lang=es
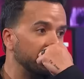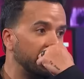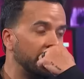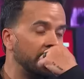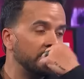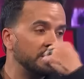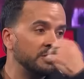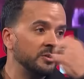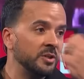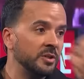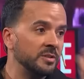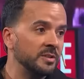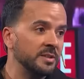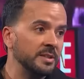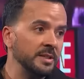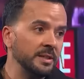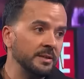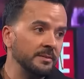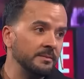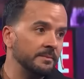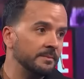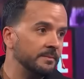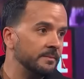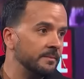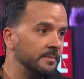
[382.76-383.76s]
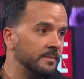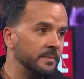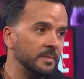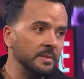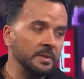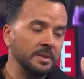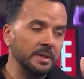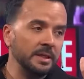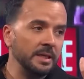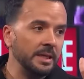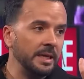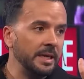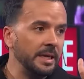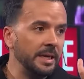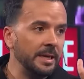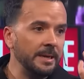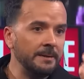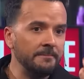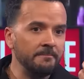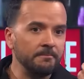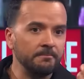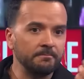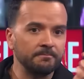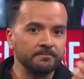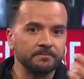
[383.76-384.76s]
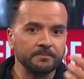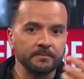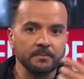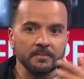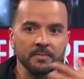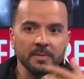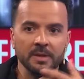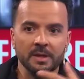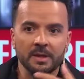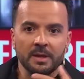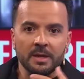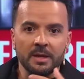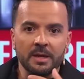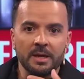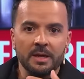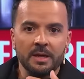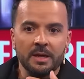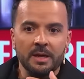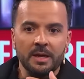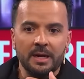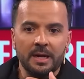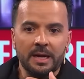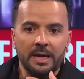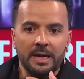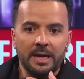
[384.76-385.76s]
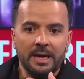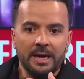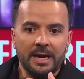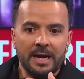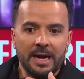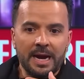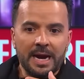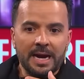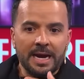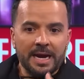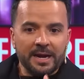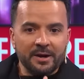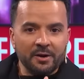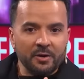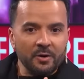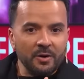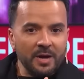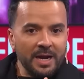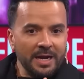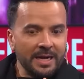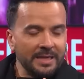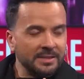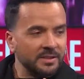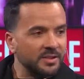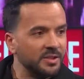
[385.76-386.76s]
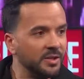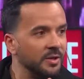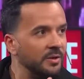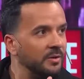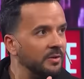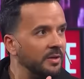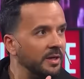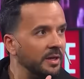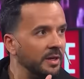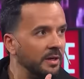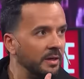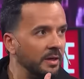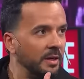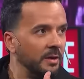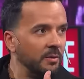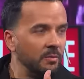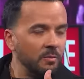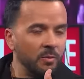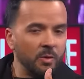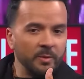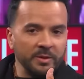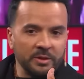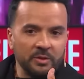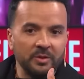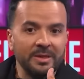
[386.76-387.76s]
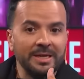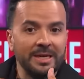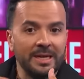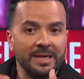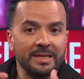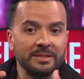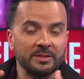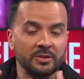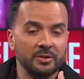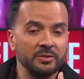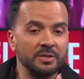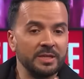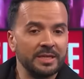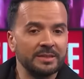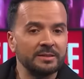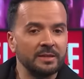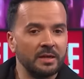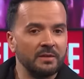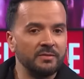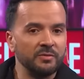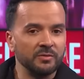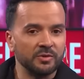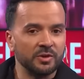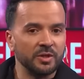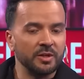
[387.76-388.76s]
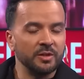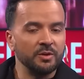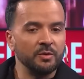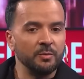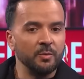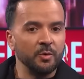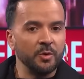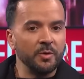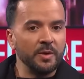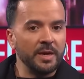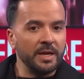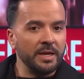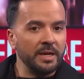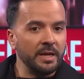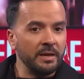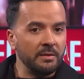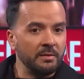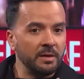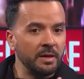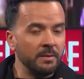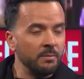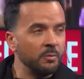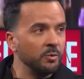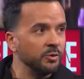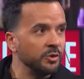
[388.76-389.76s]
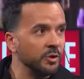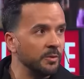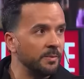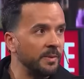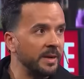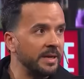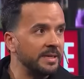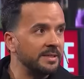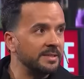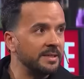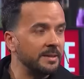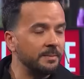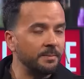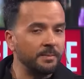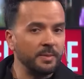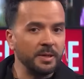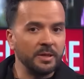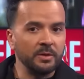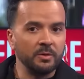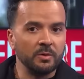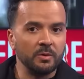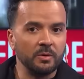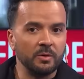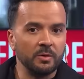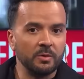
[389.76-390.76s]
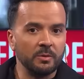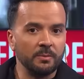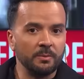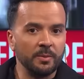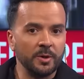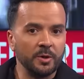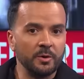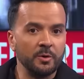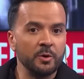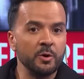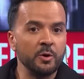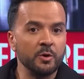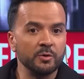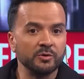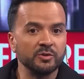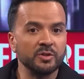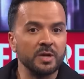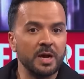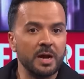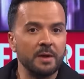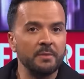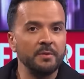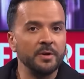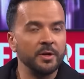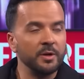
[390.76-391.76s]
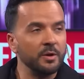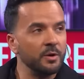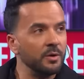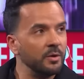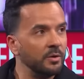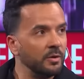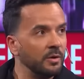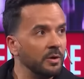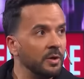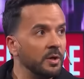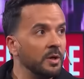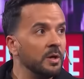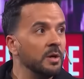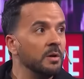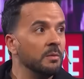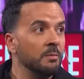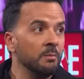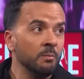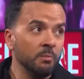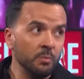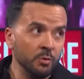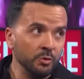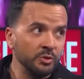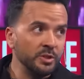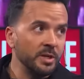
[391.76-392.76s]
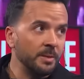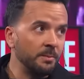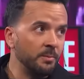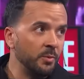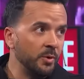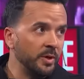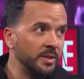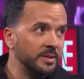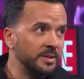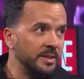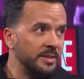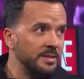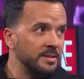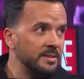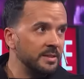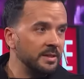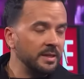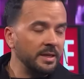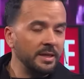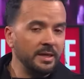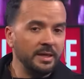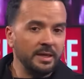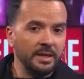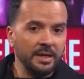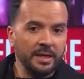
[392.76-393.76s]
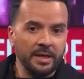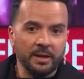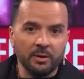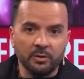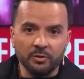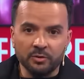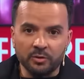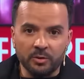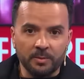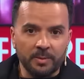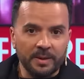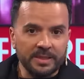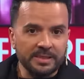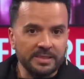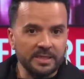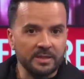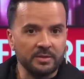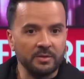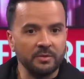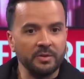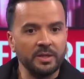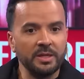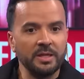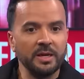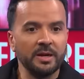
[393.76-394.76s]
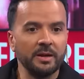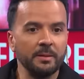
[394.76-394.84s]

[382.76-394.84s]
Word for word: Ah, Justin em, agarró la canción en un momento que la canción ya estaba funcionando muy bien en, muchos países, pero, pero nos abrió muchas puertas en, otros países donde de